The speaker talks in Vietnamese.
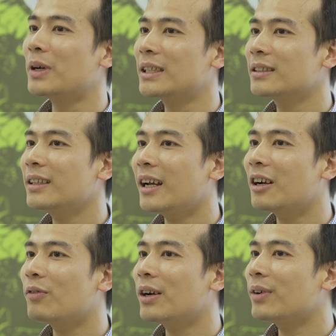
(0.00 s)
mình như thế
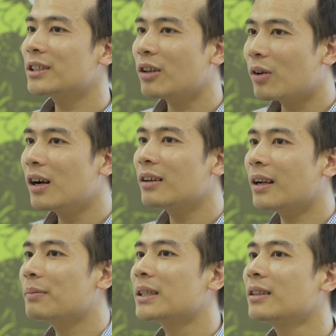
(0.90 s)
nào và và rộng hơn
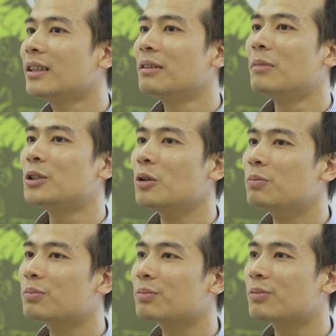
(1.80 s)
là mình mình giúp
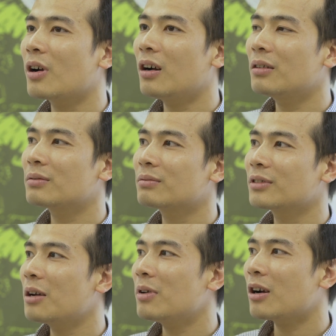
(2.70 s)
có
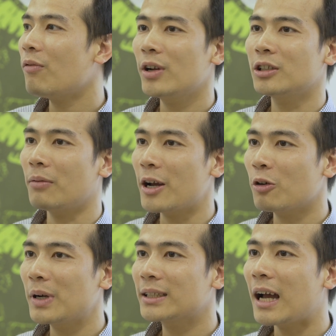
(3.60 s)
nếu mà góp phần nhỏ bé
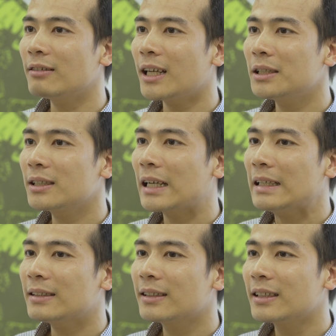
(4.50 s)
của mình tạo ra những
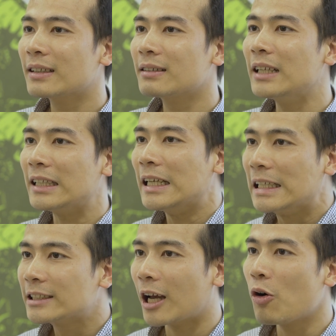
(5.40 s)
cái định
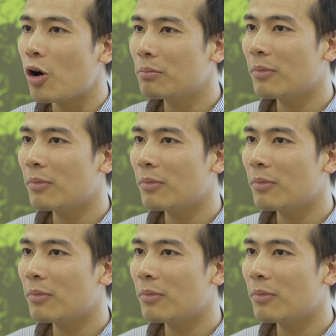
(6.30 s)
hình xã hội